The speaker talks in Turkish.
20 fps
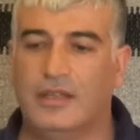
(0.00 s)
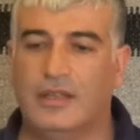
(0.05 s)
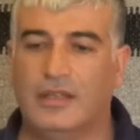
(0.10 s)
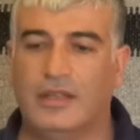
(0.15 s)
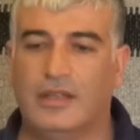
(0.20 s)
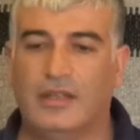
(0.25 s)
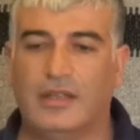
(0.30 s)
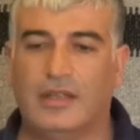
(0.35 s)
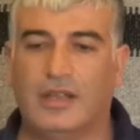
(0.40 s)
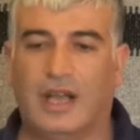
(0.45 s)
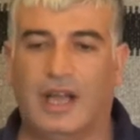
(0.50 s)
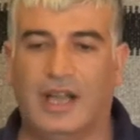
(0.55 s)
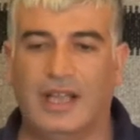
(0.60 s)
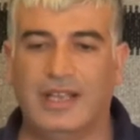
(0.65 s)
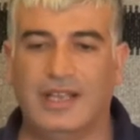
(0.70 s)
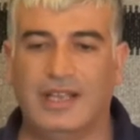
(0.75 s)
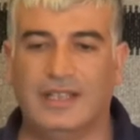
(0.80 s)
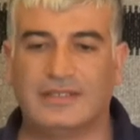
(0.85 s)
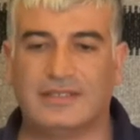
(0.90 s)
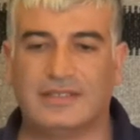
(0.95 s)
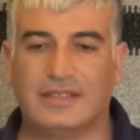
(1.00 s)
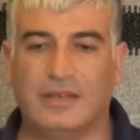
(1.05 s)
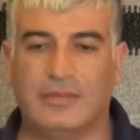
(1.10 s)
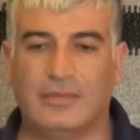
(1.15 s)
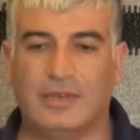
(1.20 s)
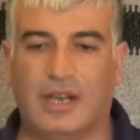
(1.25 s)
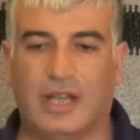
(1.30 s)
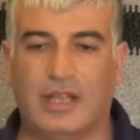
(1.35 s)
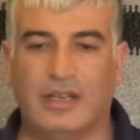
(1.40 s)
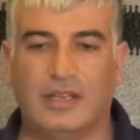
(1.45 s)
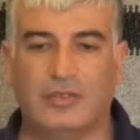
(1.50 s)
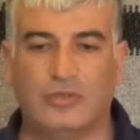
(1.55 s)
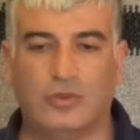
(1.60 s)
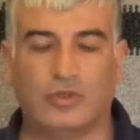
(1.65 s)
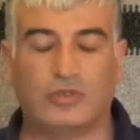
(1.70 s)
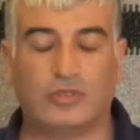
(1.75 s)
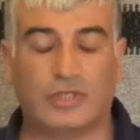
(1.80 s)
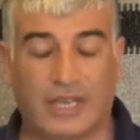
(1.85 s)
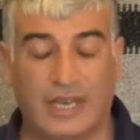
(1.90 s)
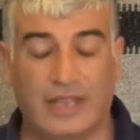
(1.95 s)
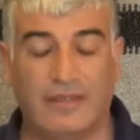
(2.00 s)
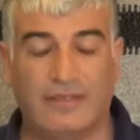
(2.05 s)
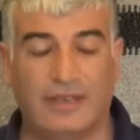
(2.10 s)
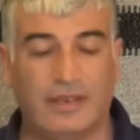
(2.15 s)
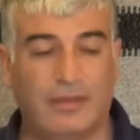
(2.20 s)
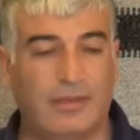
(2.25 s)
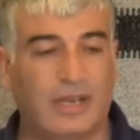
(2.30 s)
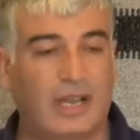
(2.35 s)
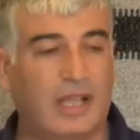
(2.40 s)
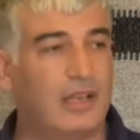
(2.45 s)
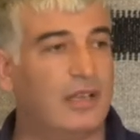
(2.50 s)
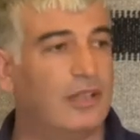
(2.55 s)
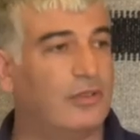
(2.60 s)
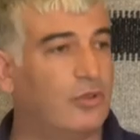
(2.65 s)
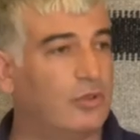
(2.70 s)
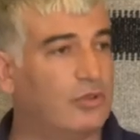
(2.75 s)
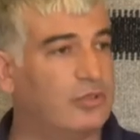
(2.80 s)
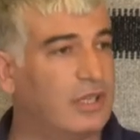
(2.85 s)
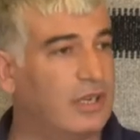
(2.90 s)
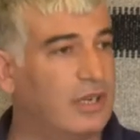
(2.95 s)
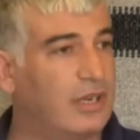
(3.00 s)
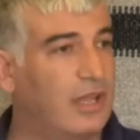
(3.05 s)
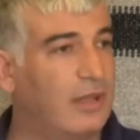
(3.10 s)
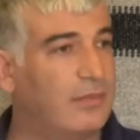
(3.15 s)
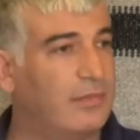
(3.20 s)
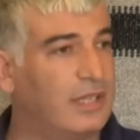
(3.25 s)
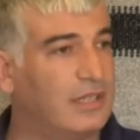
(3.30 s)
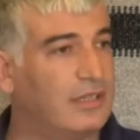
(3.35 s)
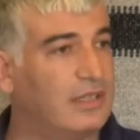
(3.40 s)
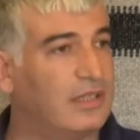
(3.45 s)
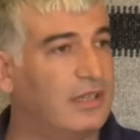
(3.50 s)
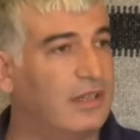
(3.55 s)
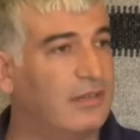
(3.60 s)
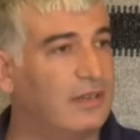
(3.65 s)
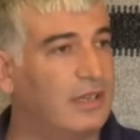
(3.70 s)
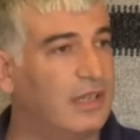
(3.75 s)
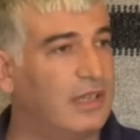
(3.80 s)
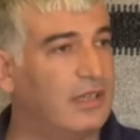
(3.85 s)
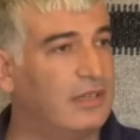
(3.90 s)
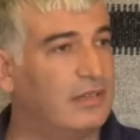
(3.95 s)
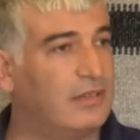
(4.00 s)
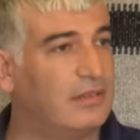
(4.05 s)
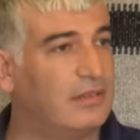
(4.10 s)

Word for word: e, ee, ailesine bir aile dostları, evine bir aile dostları, rahmetlinin evine e,